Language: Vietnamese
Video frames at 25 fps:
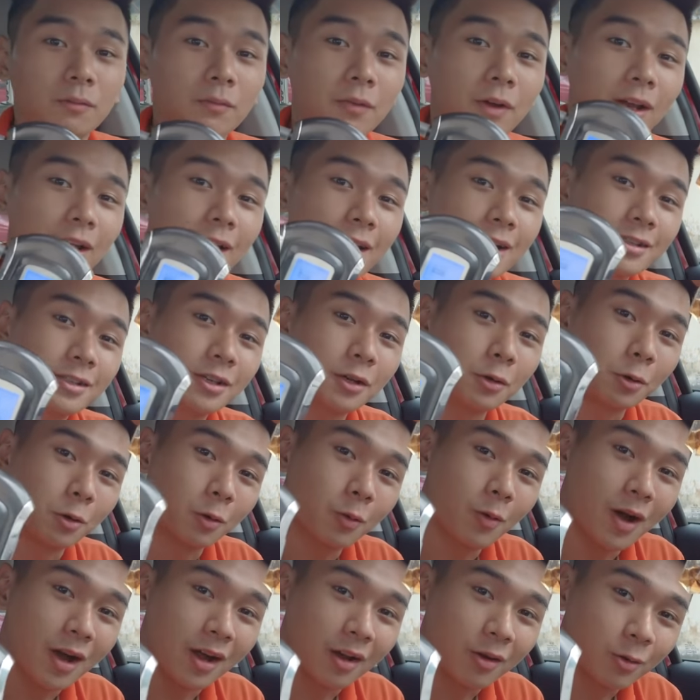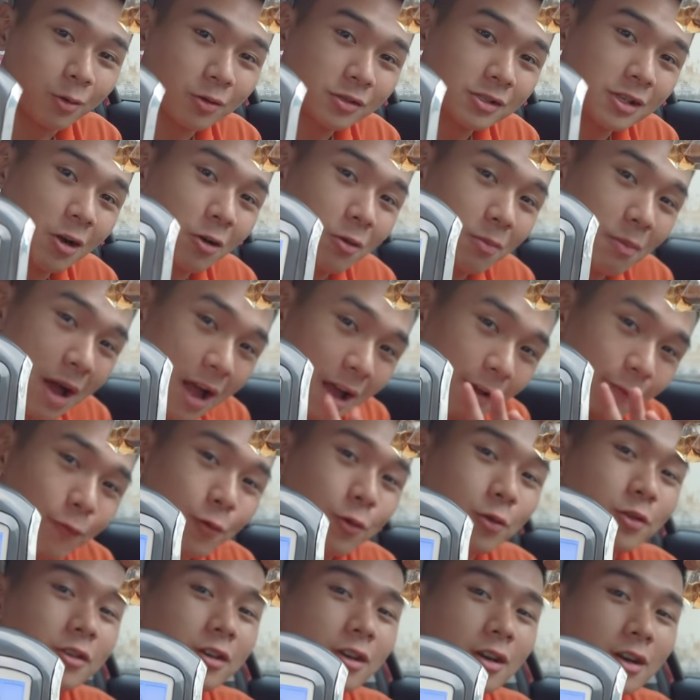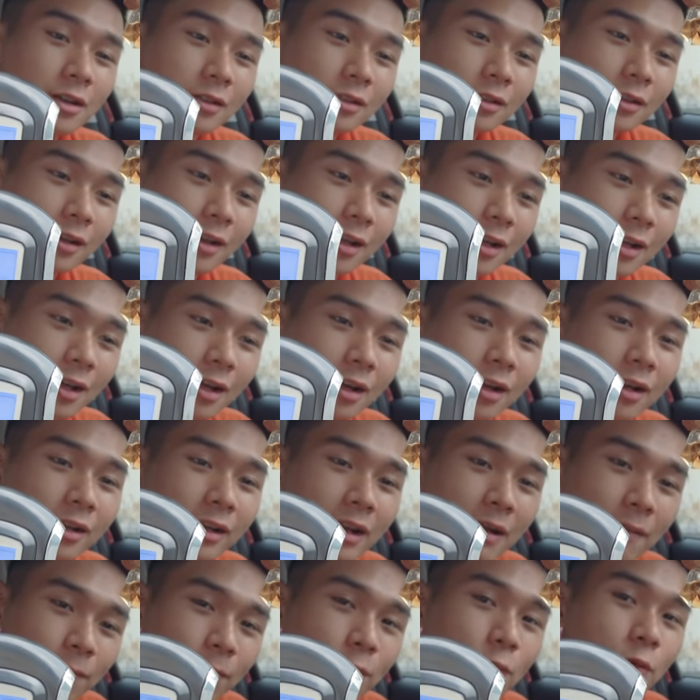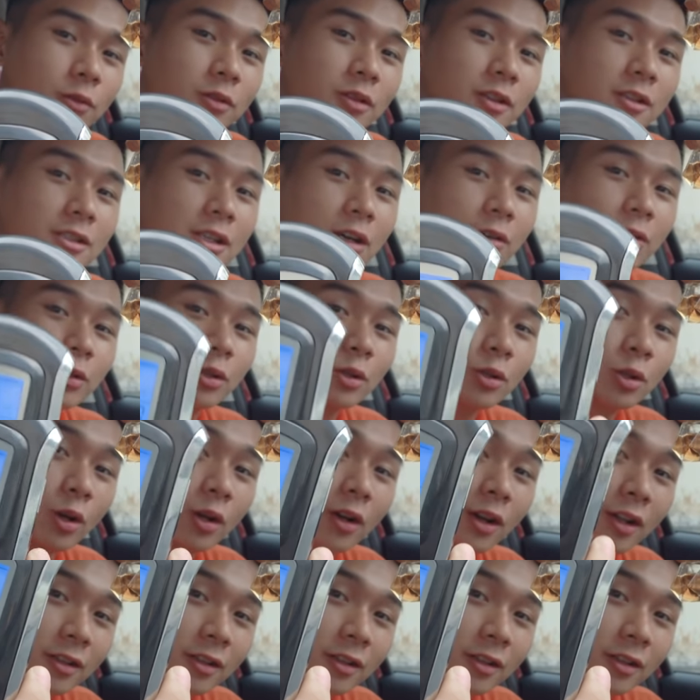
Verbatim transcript: Vậy là chỉ có khoảng độ sau 3 phút nữa, tức là 5 phút từ sau khi tôi thổi